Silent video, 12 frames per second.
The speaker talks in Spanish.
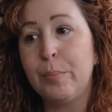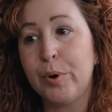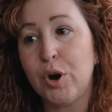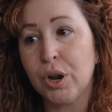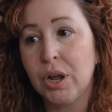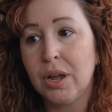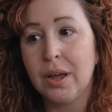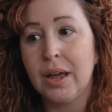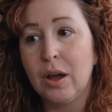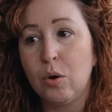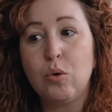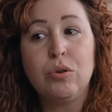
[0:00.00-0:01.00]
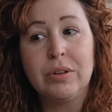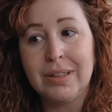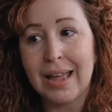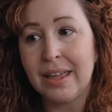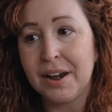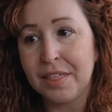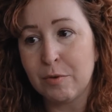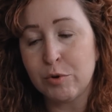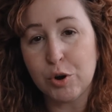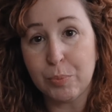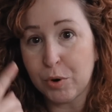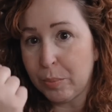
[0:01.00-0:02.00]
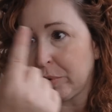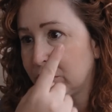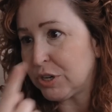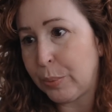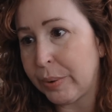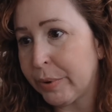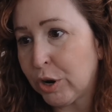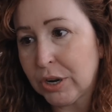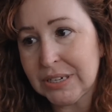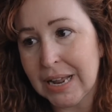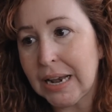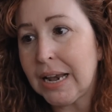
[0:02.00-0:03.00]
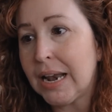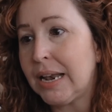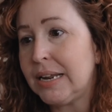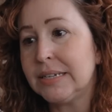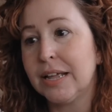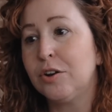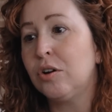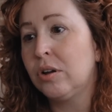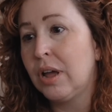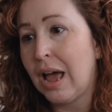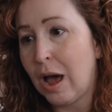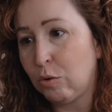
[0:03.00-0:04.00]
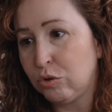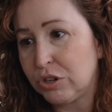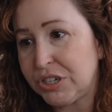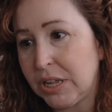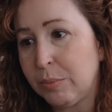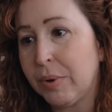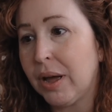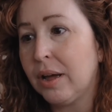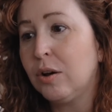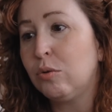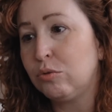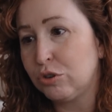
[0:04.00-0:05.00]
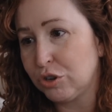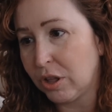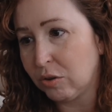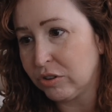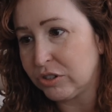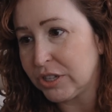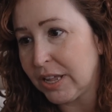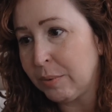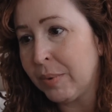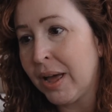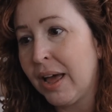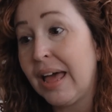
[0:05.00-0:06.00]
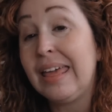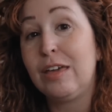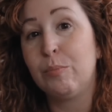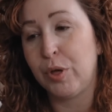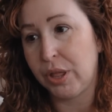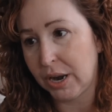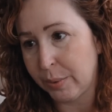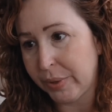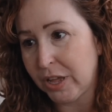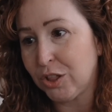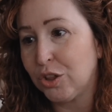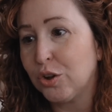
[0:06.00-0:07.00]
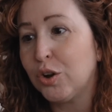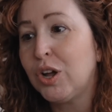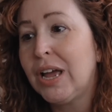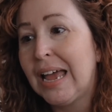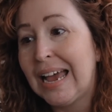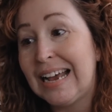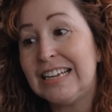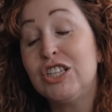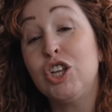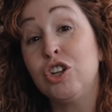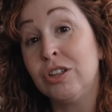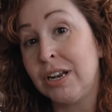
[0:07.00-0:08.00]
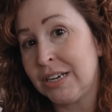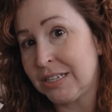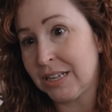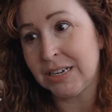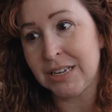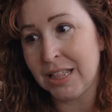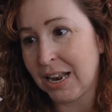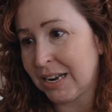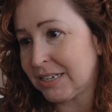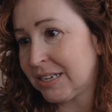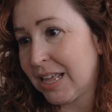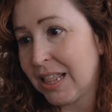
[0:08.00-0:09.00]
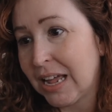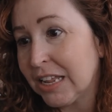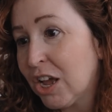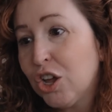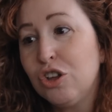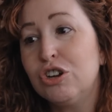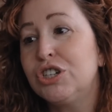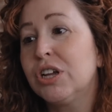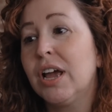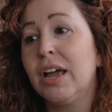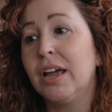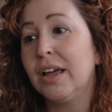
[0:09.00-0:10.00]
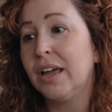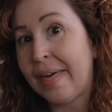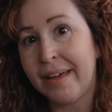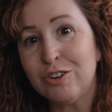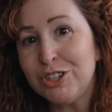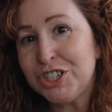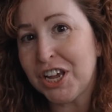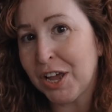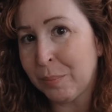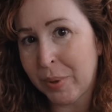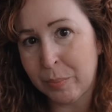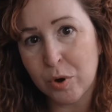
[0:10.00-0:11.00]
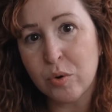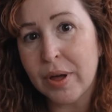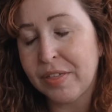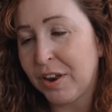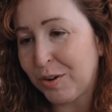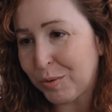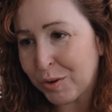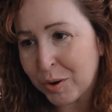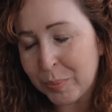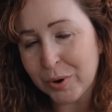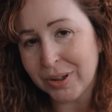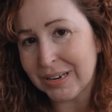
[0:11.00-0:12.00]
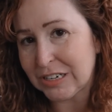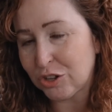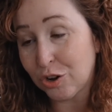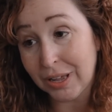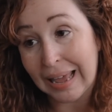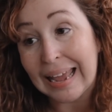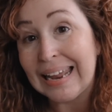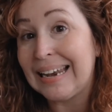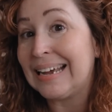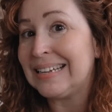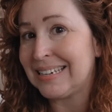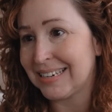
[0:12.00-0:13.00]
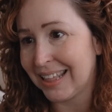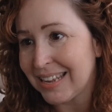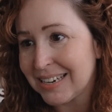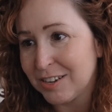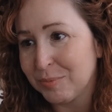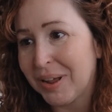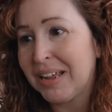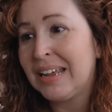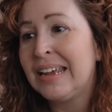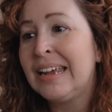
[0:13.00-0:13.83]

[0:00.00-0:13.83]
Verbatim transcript: por un taller de amor propio, es el primero que sale en la lista, ¿no? Autoestima, curso de autoestima y empoderamiento, gestión del estrés y de la ansiedad. Yo es que cada noche me pongo a hacer uno porque estoy enganchadísima.